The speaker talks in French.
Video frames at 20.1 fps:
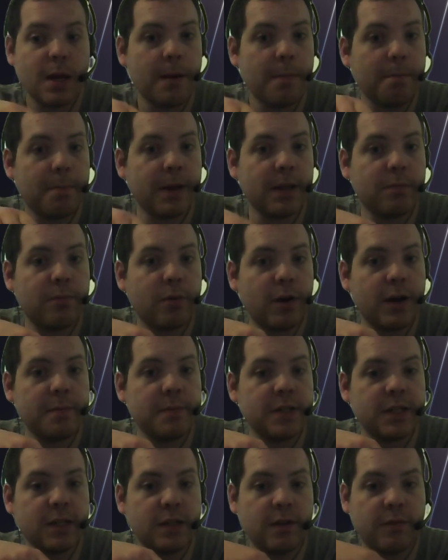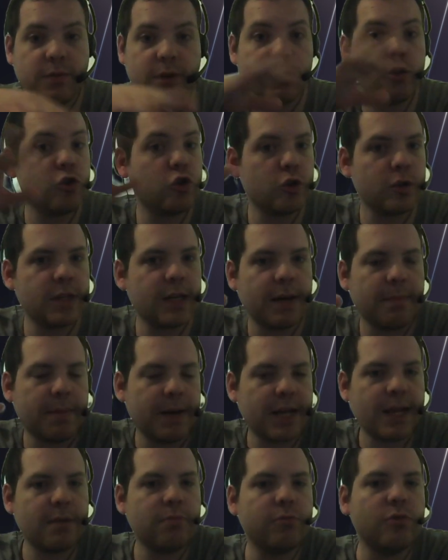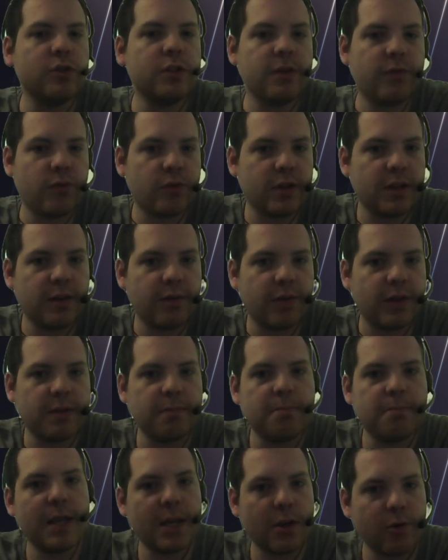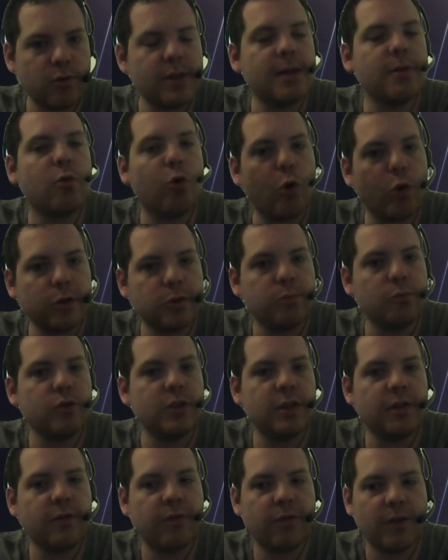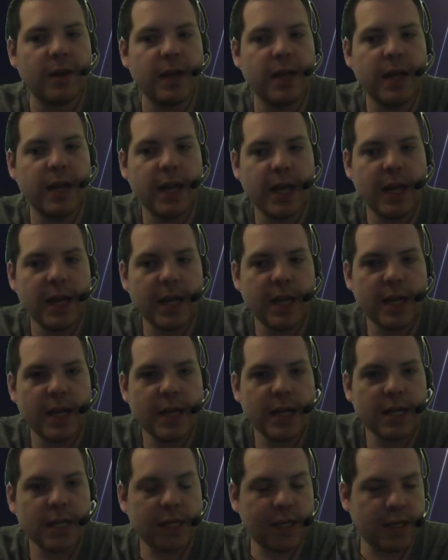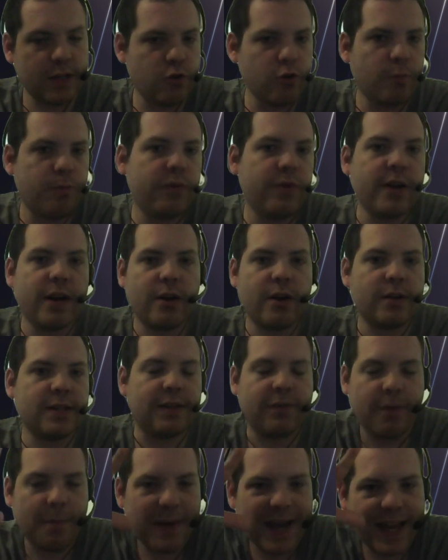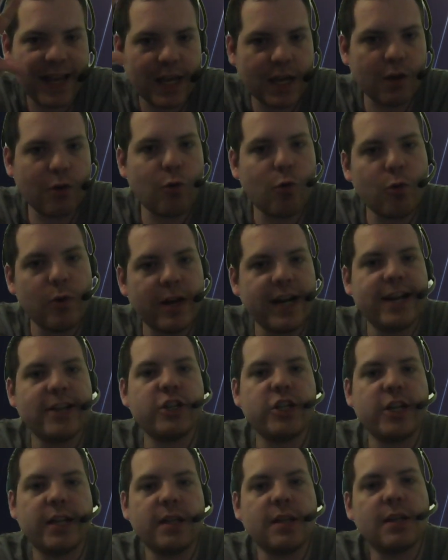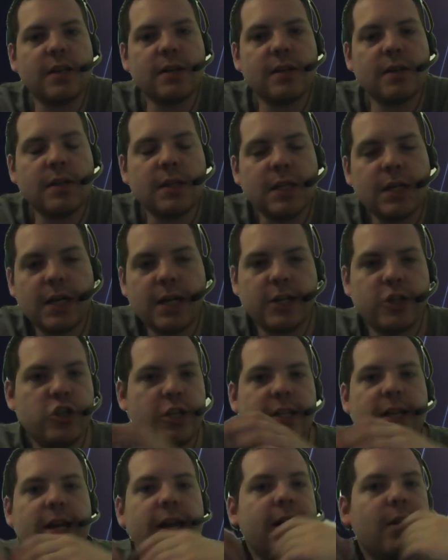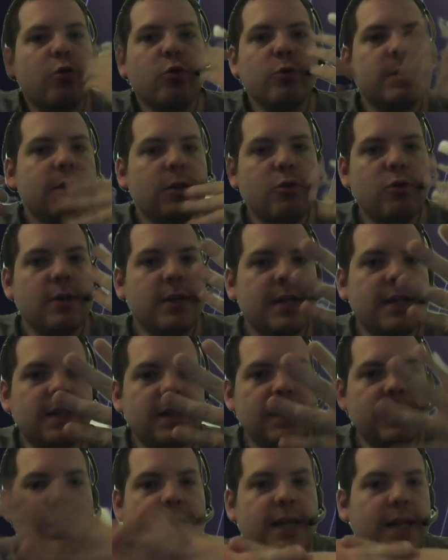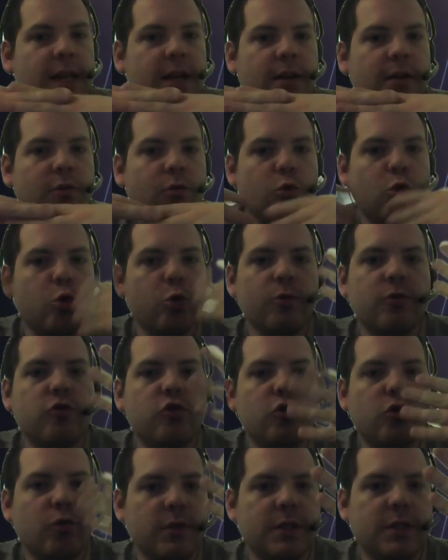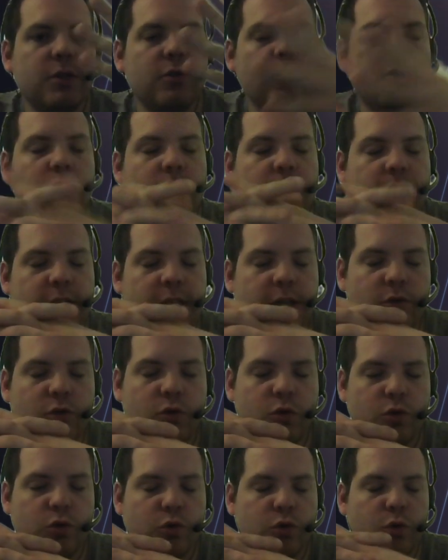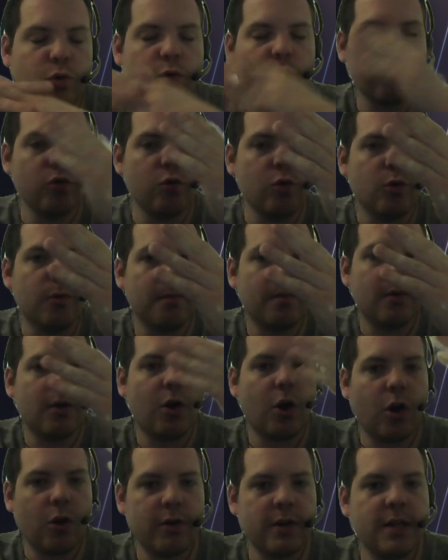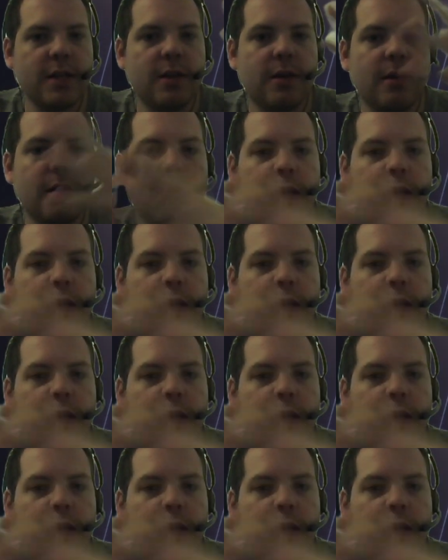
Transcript: Pas de problème, ça a été fait. Je ne dirais pas quelles modifs ont été faites, mais il y a eu des grosses modifs qui depuis, alors ça fait pas écrouler la chaîne. La chaîne, elle continue d'exister. Je continue de sortir du, contenu en ligne.